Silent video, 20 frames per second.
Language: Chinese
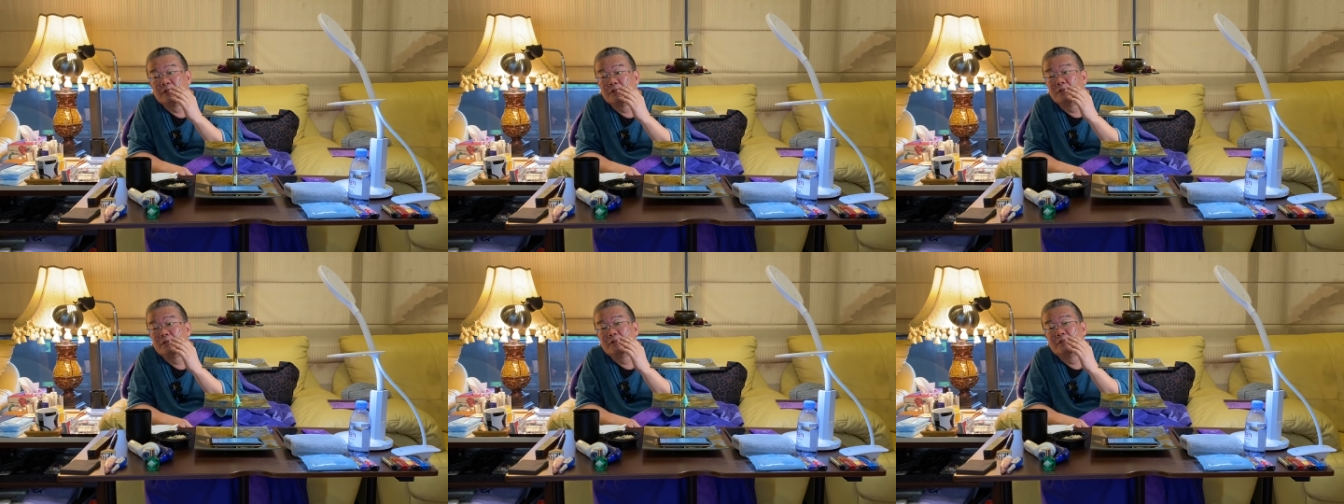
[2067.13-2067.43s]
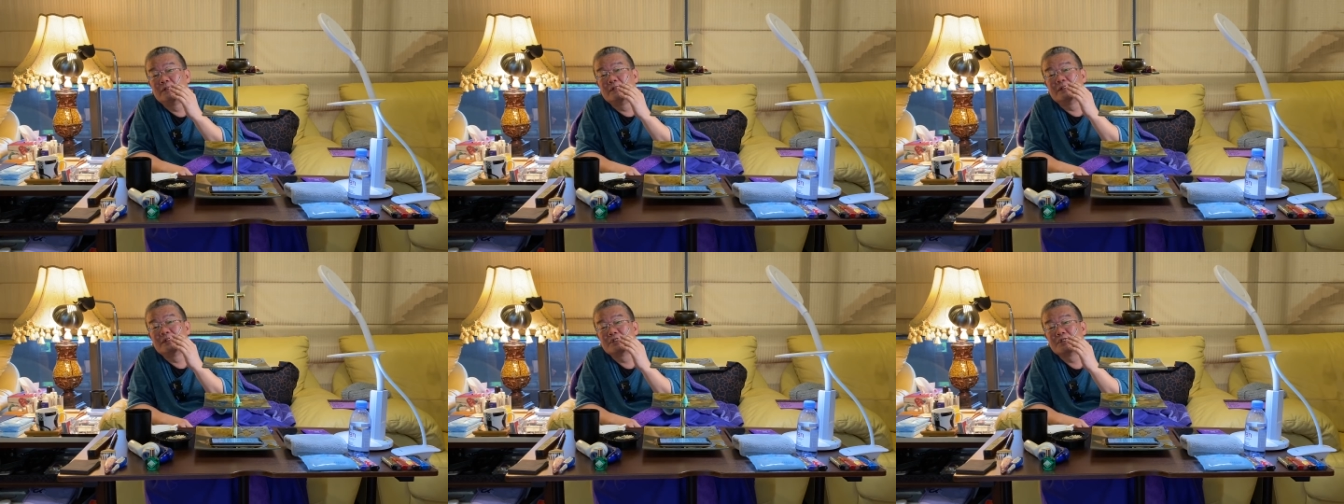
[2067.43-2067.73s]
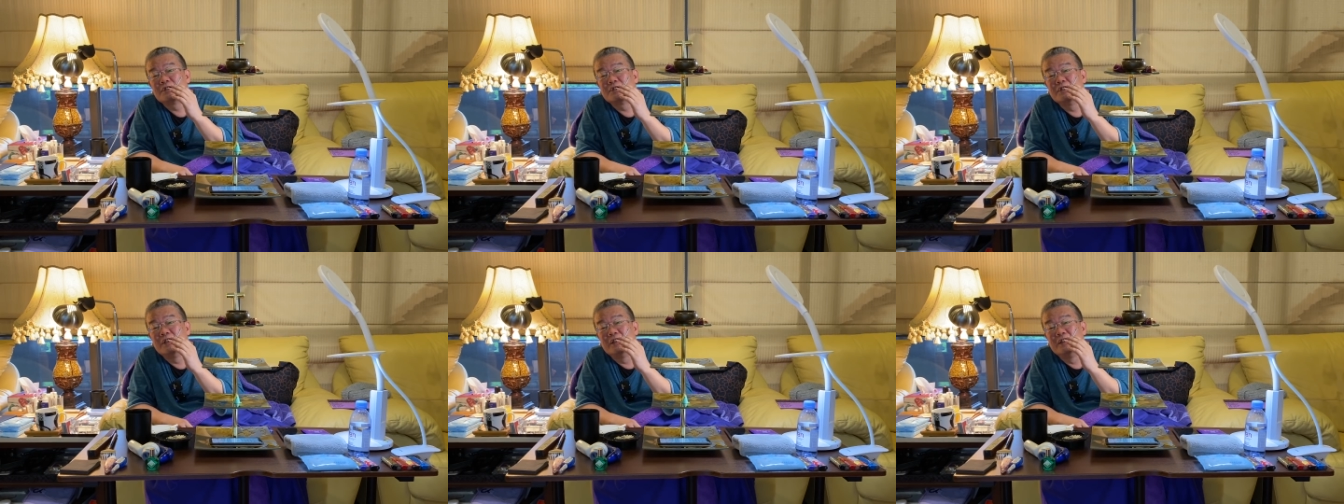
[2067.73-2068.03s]
我
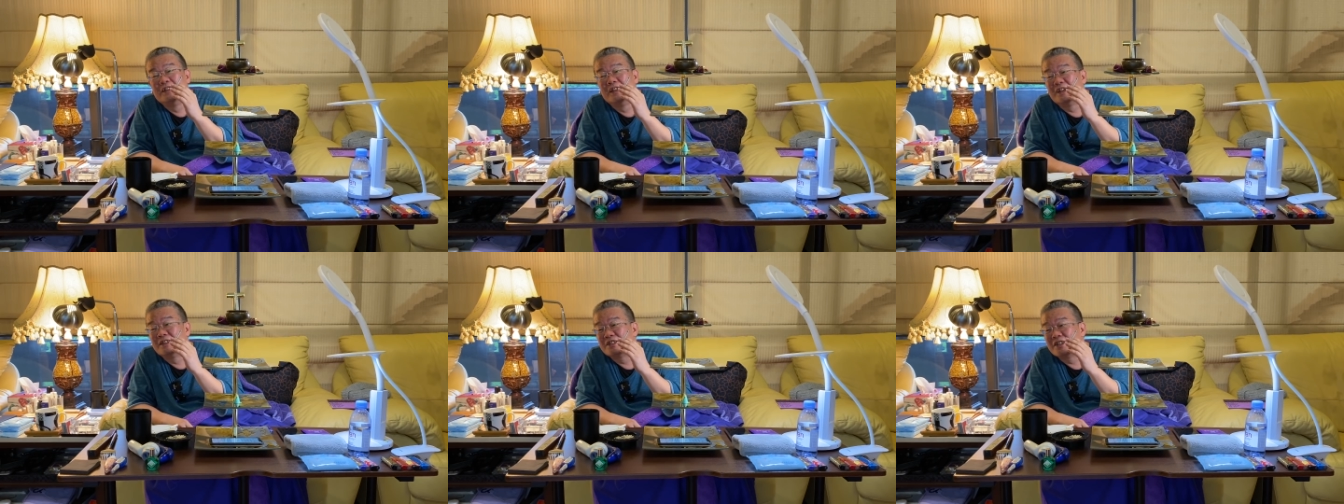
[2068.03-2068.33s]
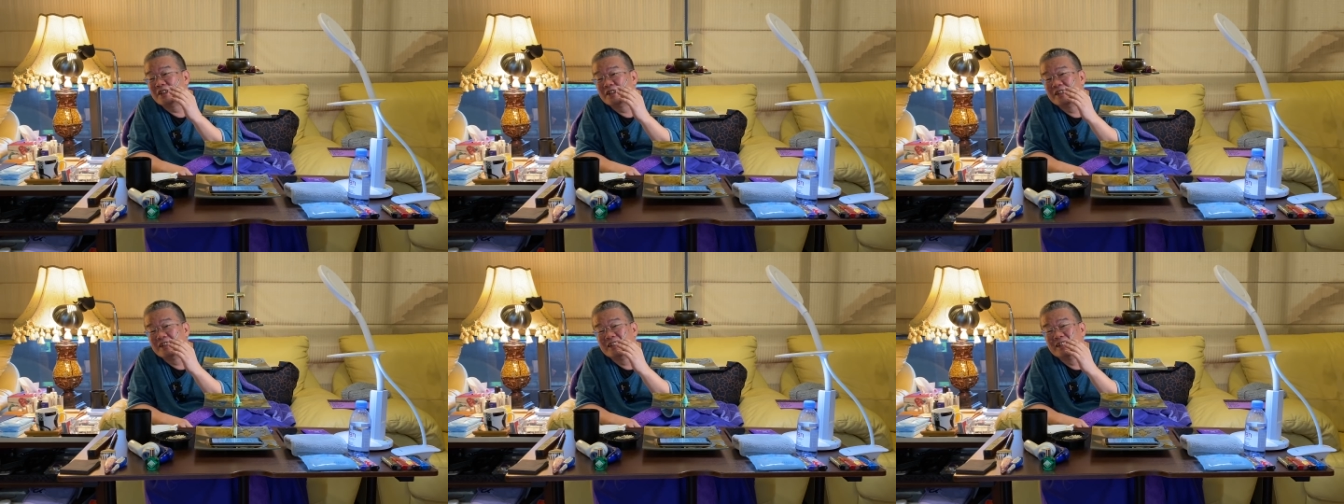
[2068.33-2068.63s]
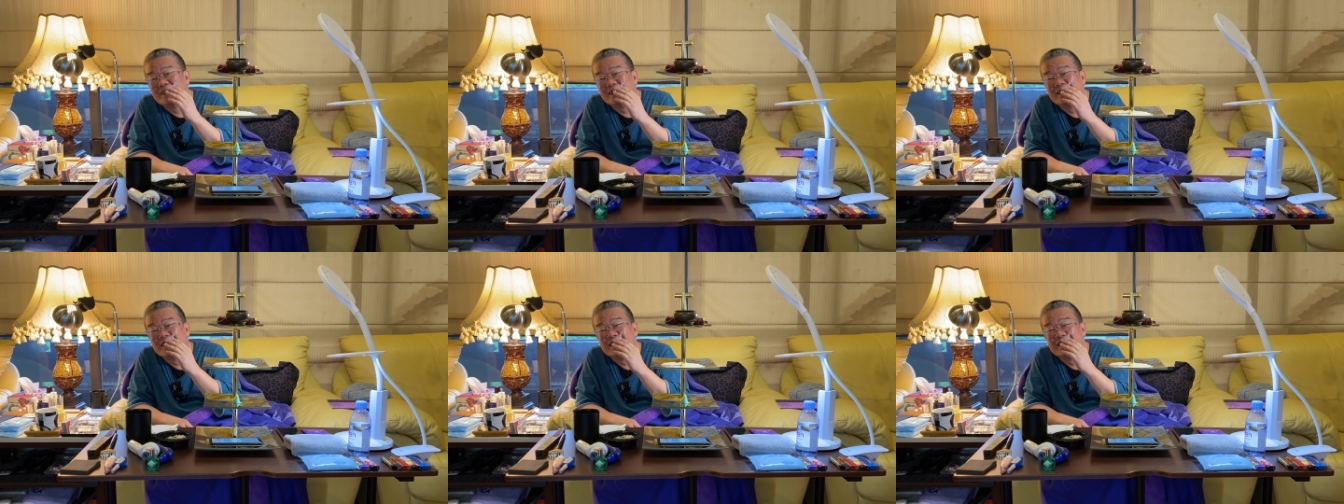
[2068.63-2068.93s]
吸烟两千你
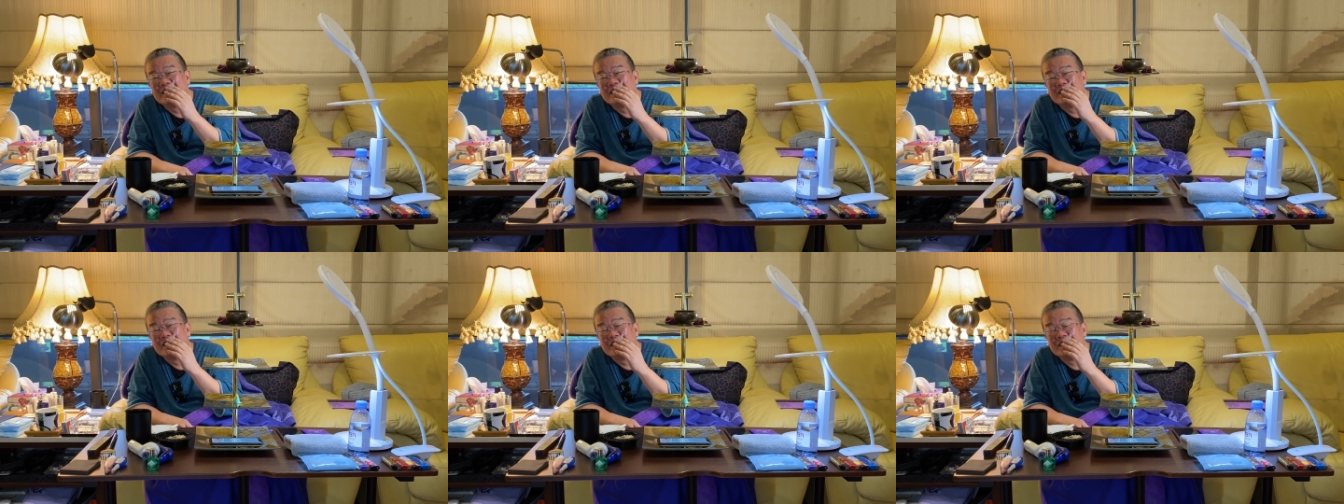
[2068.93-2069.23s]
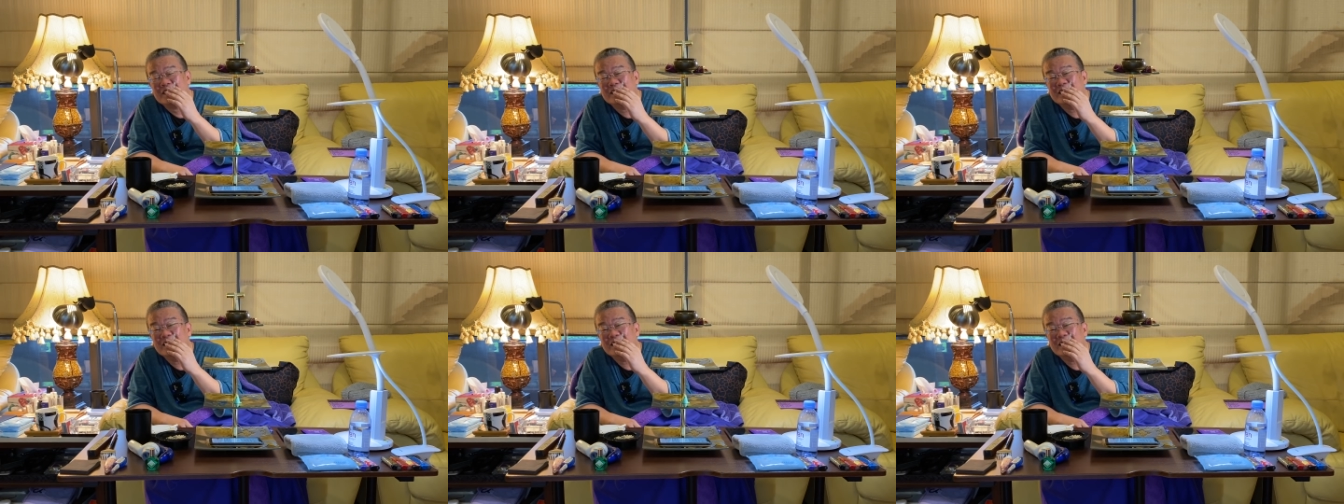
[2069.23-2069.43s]
那里了，